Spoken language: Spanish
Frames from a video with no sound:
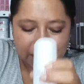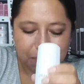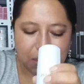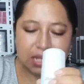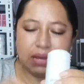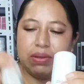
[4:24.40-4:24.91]
de
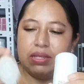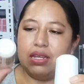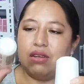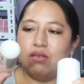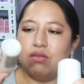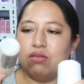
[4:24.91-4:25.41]
dama saben
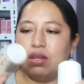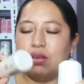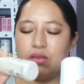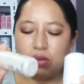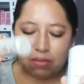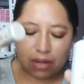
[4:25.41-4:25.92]
ser los
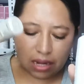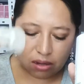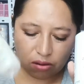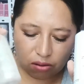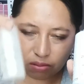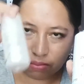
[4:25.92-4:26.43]
de color
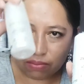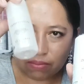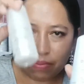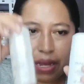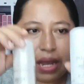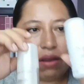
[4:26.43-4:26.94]
blanco,
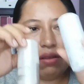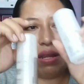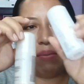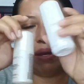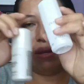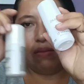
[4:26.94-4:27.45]
pero
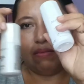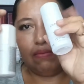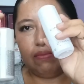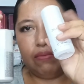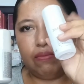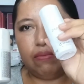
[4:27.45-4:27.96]

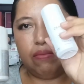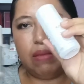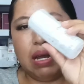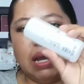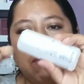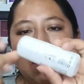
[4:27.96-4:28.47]
también
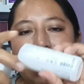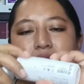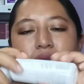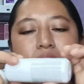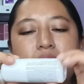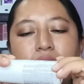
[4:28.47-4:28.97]
me han
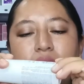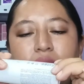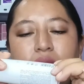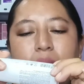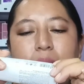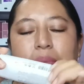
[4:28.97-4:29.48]
enviado,
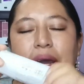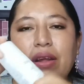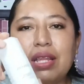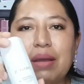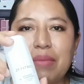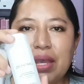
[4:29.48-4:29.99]

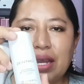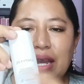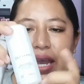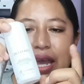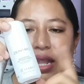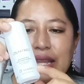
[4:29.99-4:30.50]
pero
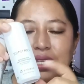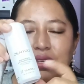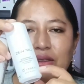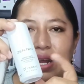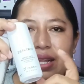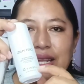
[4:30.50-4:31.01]
también el
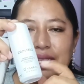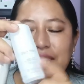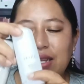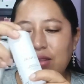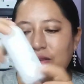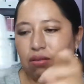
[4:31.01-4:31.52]
desodorante
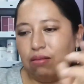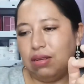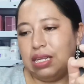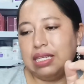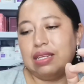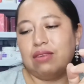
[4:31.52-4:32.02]
centro
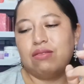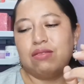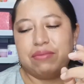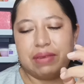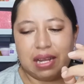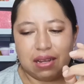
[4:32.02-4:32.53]
es de
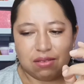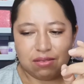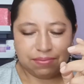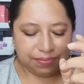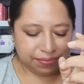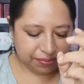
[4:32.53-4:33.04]
color
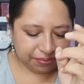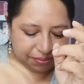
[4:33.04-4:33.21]
blanco.